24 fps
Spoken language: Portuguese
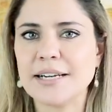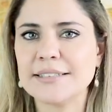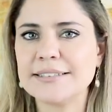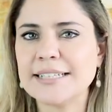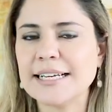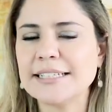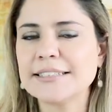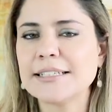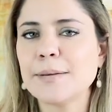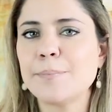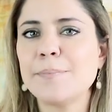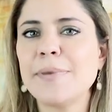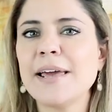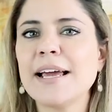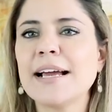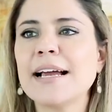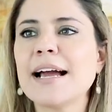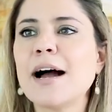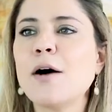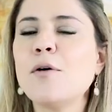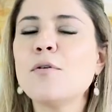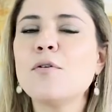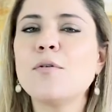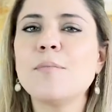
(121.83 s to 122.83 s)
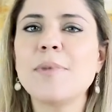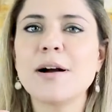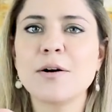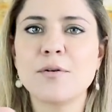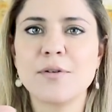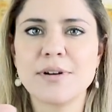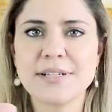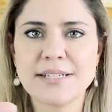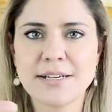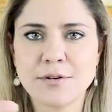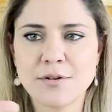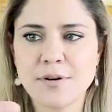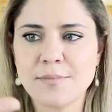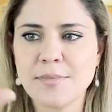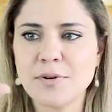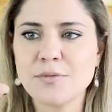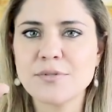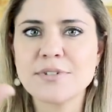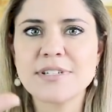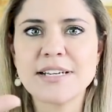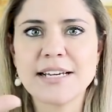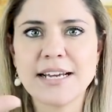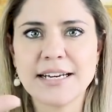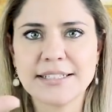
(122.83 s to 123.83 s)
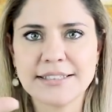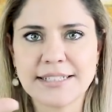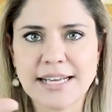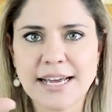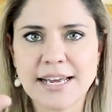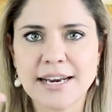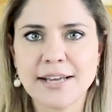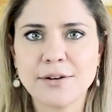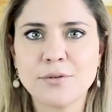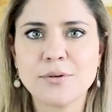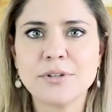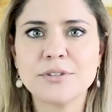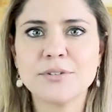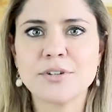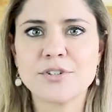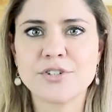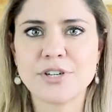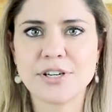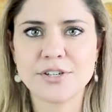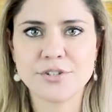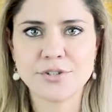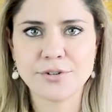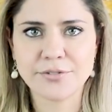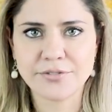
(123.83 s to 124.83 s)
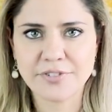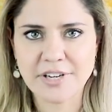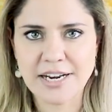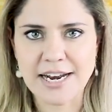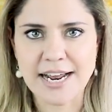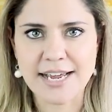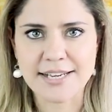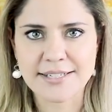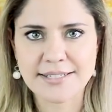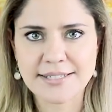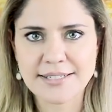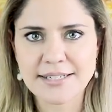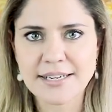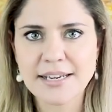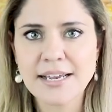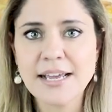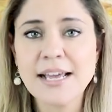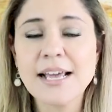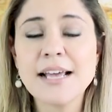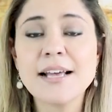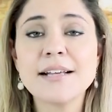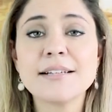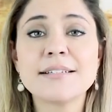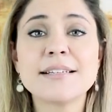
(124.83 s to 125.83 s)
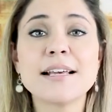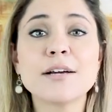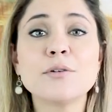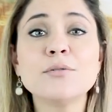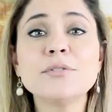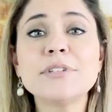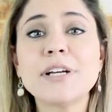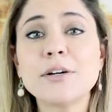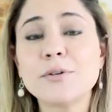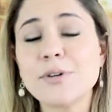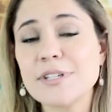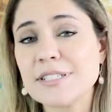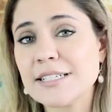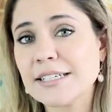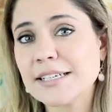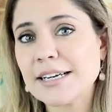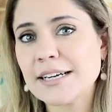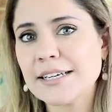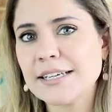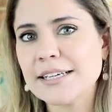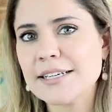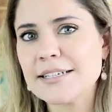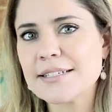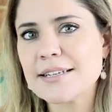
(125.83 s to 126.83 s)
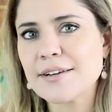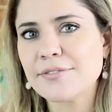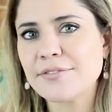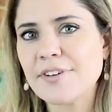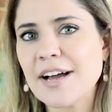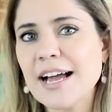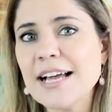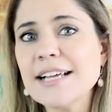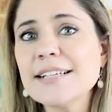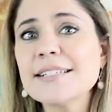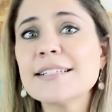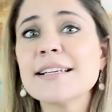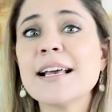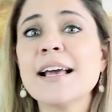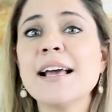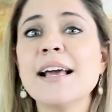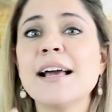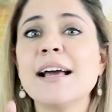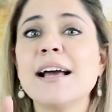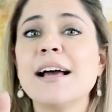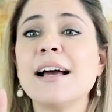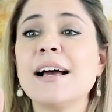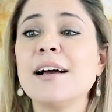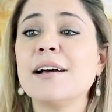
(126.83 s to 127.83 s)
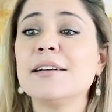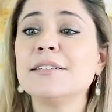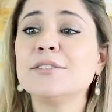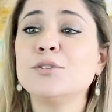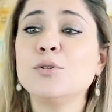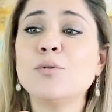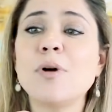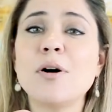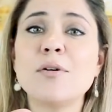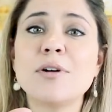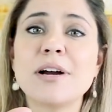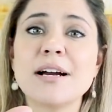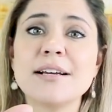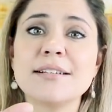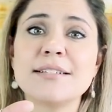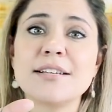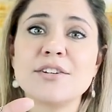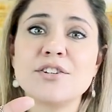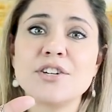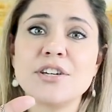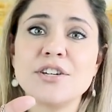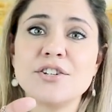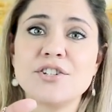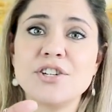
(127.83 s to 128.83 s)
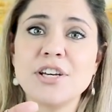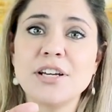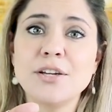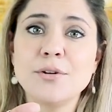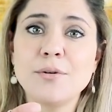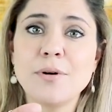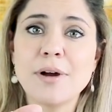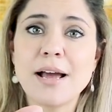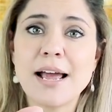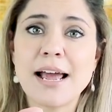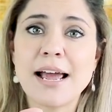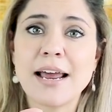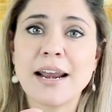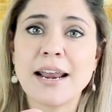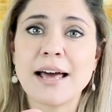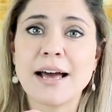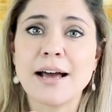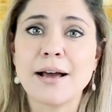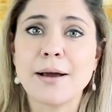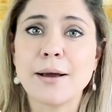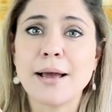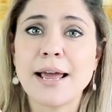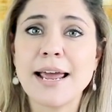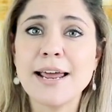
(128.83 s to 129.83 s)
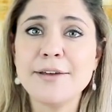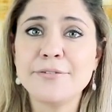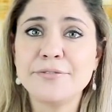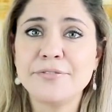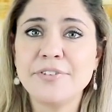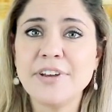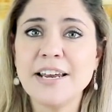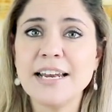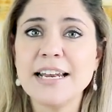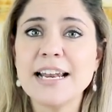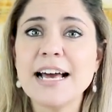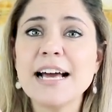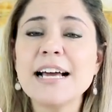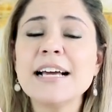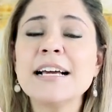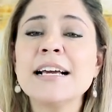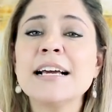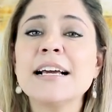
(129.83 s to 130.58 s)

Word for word: ela tenta pegar alguma coisa com a mãozinha dela quando a gente oferece. Segunda coisa que a criança faz, do alcance dirigido, ela refina